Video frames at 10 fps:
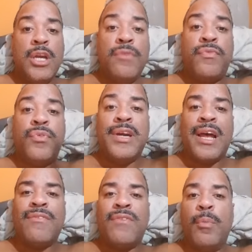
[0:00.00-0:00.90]
e fui
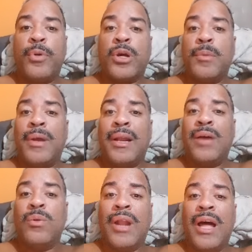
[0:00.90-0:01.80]
gravar o programa
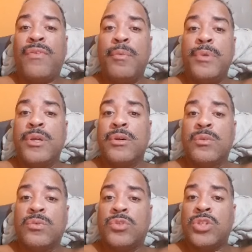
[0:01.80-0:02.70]
lá no Lar
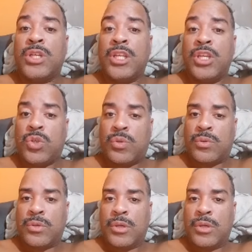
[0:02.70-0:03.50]
Fabiano de Cristo.